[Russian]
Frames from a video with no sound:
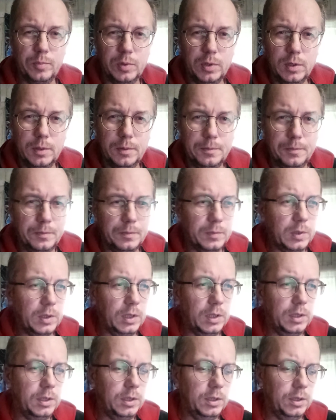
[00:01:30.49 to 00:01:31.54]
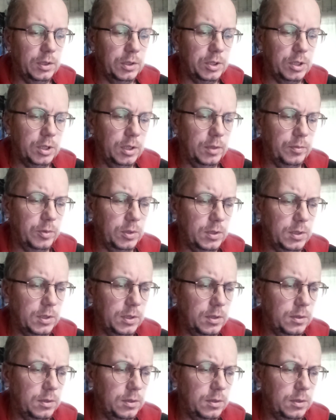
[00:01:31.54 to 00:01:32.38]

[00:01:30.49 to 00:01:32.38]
бы какие-либо